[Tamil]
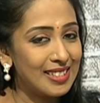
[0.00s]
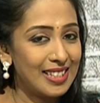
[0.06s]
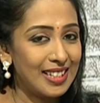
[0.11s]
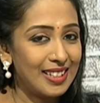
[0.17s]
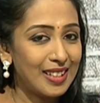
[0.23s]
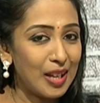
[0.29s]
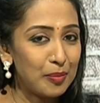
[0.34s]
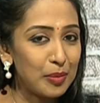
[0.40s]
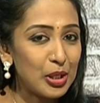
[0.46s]

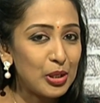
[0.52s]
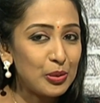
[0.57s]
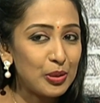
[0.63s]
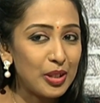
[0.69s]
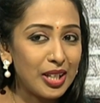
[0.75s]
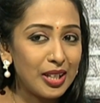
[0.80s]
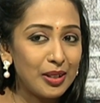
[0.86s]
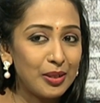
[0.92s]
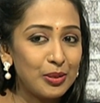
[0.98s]
சரி
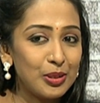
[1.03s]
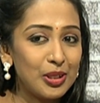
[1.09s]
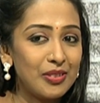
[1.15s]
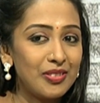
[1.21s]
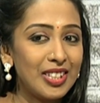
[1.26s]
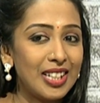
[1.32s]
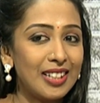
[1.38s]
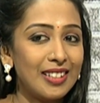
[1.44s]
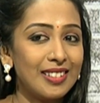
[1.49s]
தம்பியினுடைய
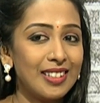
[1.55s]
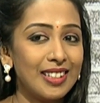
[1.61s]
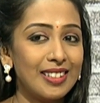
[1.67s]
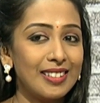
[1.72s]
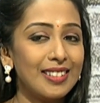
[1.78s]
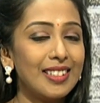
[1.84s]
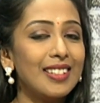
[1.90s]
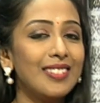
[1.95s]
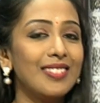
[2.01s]
உதவியால்
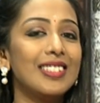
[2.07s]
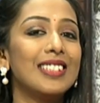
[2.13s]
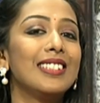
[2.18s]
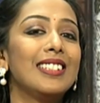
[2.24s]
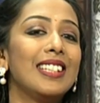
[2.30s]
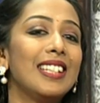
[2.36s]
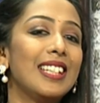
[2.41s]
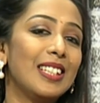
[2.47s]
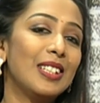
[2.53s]
தான்
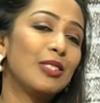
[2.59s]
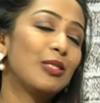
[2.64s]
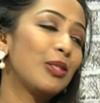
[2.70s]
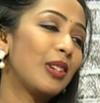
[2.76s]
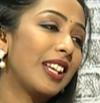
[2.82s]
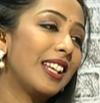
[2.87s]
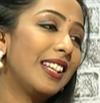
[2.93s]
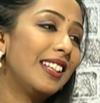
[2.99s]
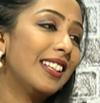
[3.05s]
இந்தளவுக்கு நீங்கள் இந்த
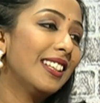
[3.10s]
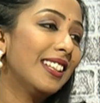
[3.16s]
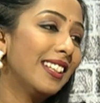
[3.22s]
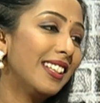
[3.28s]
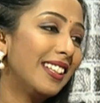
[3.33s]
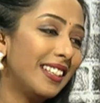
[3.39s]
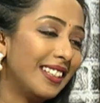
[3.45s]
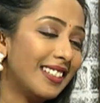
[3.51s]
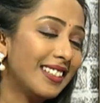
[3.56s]
துறையில்
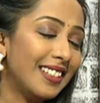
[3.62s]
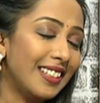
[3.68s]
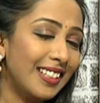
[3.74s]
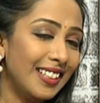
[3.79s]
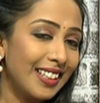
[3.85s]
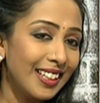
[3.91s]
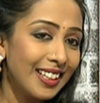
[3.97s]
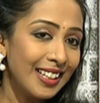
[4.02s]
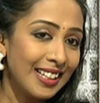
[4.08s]

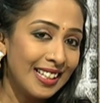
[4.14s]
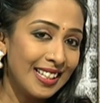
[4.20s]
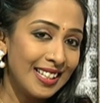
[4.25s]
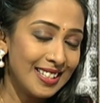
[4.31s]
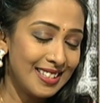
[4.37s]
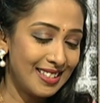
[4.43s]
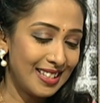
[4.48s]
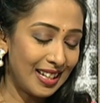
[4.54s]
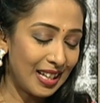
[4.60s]
இருக்கிறீங்க
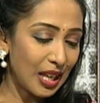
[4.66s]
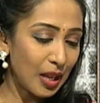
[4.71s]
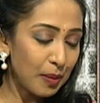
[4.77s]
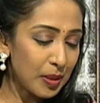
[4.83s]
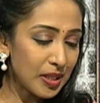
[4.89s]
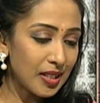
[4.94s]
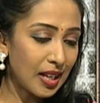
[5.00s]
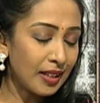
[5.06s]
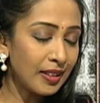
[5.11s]
சரி
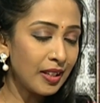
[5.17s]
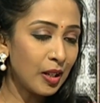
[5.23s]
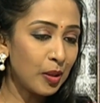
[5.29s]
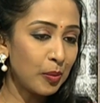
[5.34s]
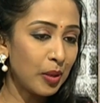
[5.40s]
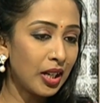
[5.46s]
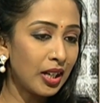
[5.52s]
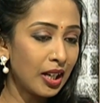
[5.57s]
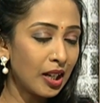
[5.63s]
இப்போ
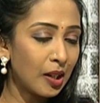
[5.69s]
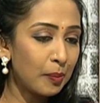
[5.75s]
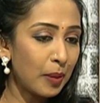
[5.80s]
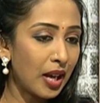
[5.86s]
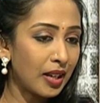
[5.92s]
சாதாரணமாக நாங்கள்